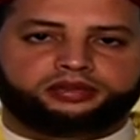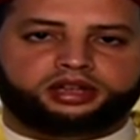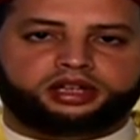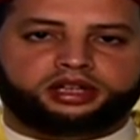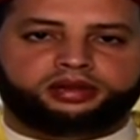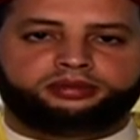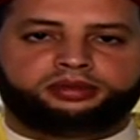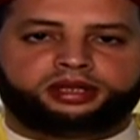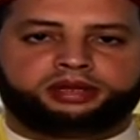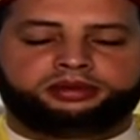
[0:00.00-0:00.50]

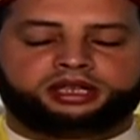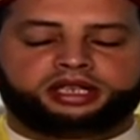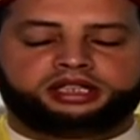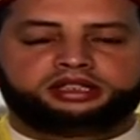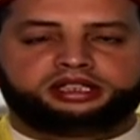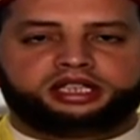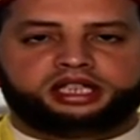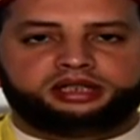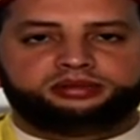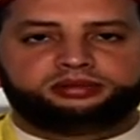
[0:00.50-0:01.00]
أما بعد
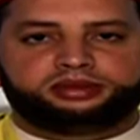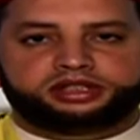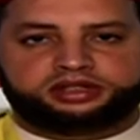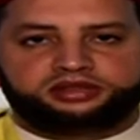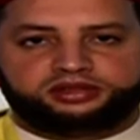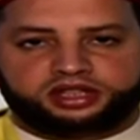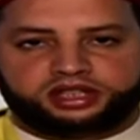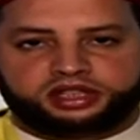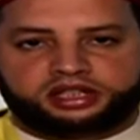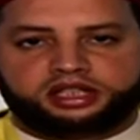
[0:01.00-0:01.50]
أحبتي
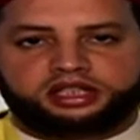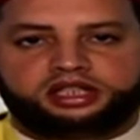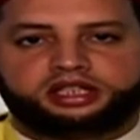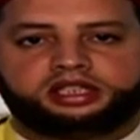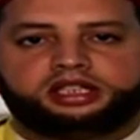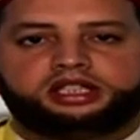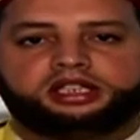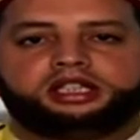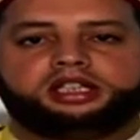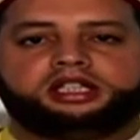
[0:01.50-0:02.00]
في الله
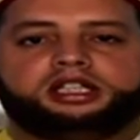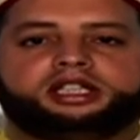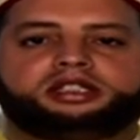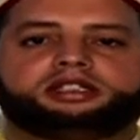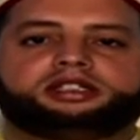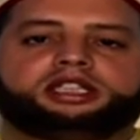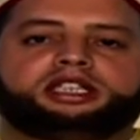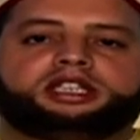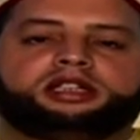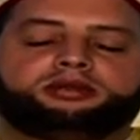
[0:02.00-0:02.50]

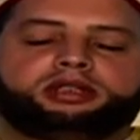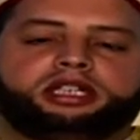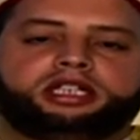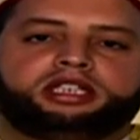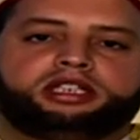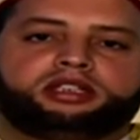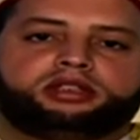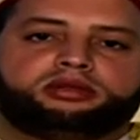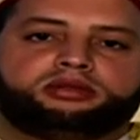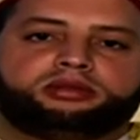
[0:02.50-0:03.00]
السلام
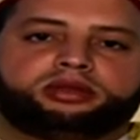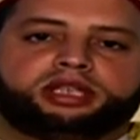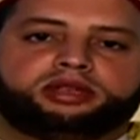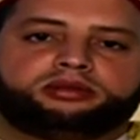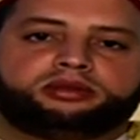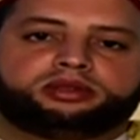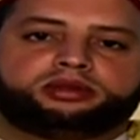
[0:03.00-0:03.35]
عليكم ورحمة